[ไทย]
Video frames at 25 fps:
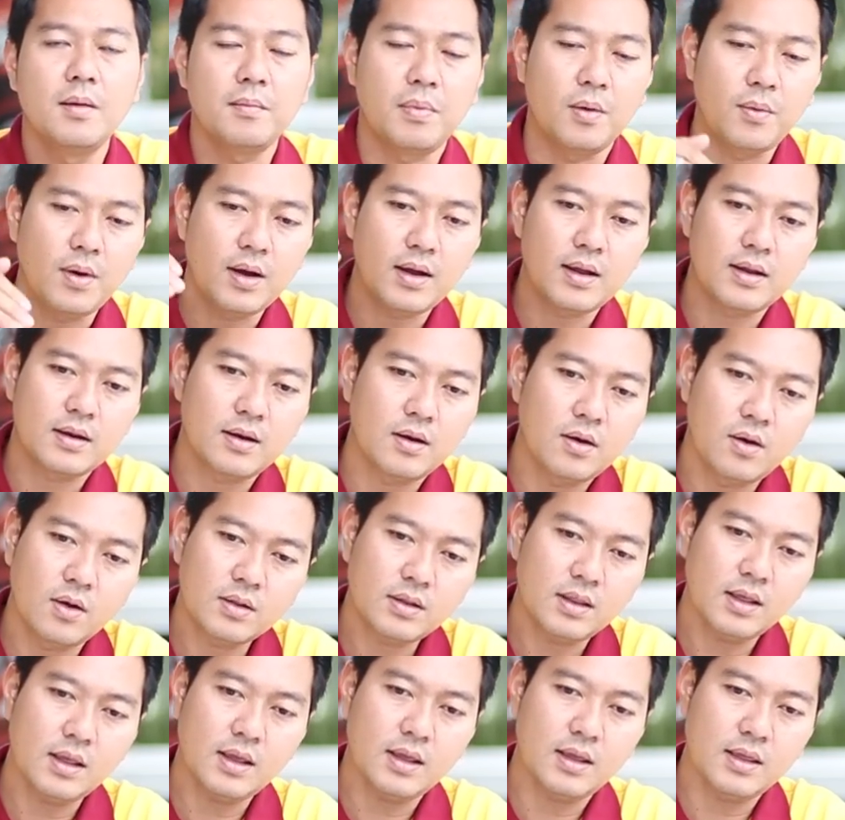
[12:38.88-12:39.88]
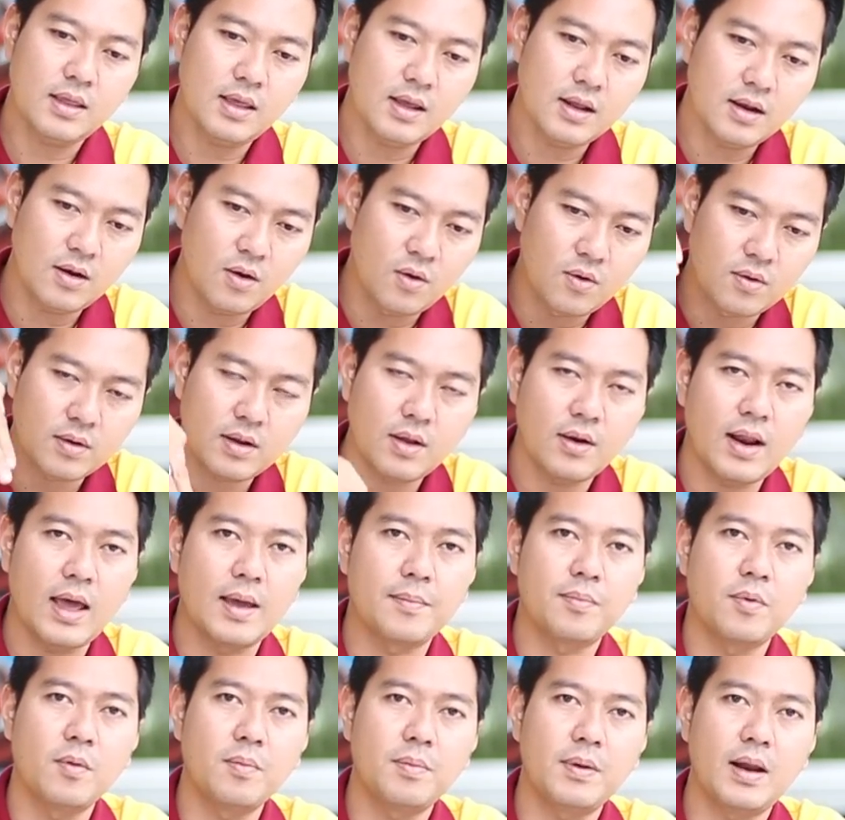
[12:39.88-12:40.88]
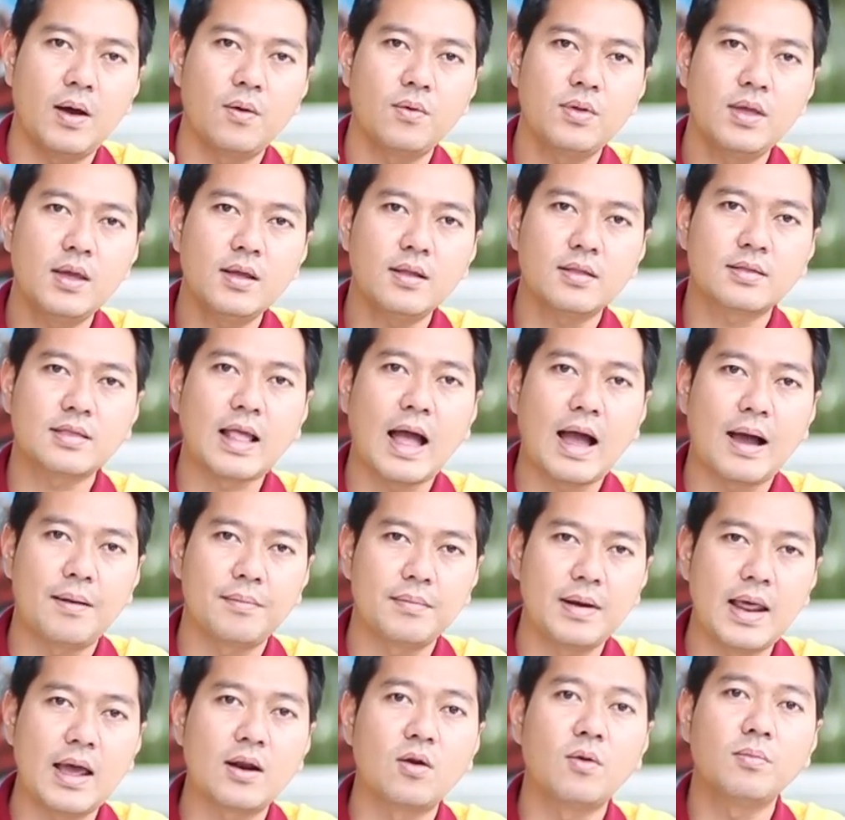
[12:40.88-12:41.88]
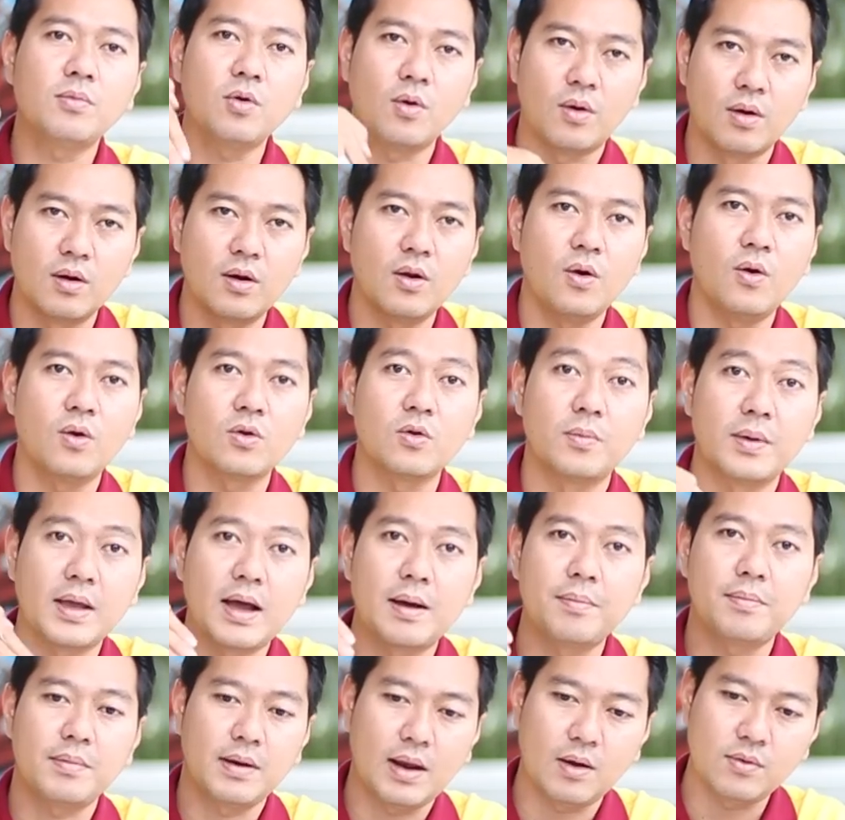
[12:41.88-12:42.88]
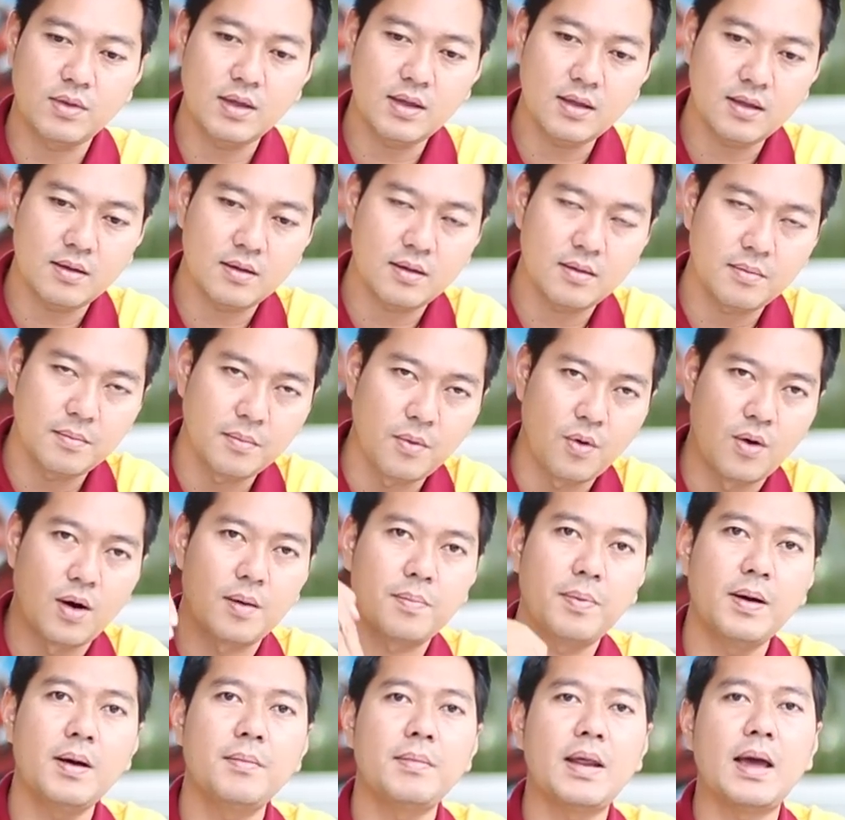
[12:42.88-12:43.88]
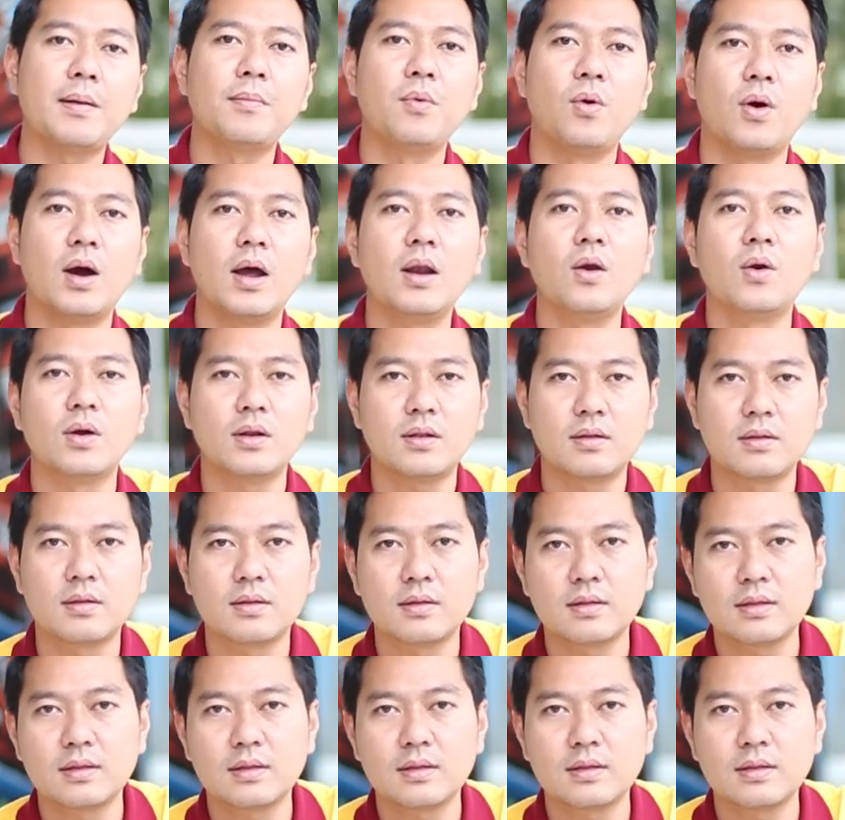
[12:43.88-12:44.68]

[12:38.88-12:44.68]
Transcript: เพราะว่ารถที่ยิ่งลงเท่าไหร่ปุ๊บเรายิ่งตามแรงโน้มถ่วงโลกถูกไหมครับเรายิ่งบวกเพิ่มแรงบวกให้รถ